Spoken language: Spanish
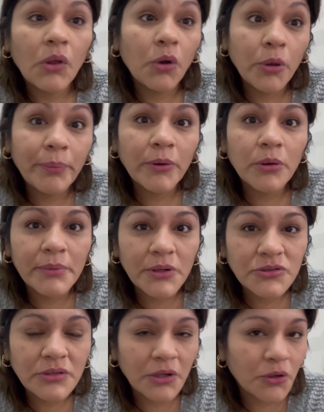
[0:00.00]
Hoy por lo
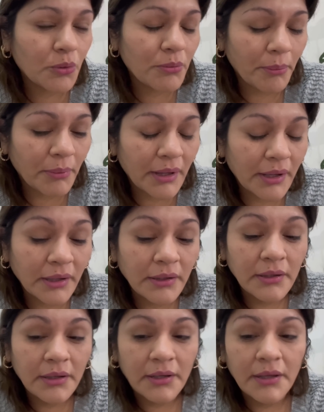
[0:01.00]
menos salí con mi amiga
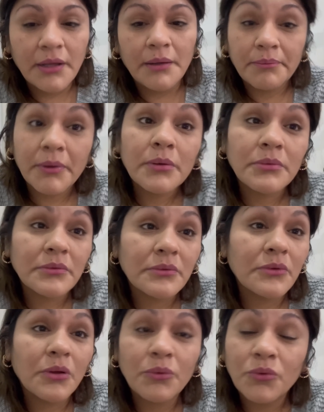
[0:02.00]
pero
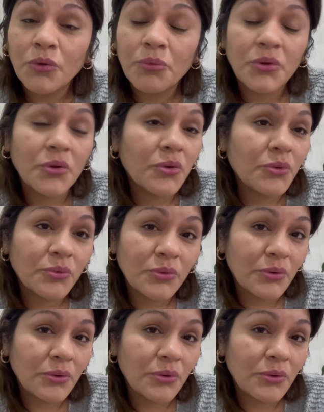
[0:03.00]
no, no vino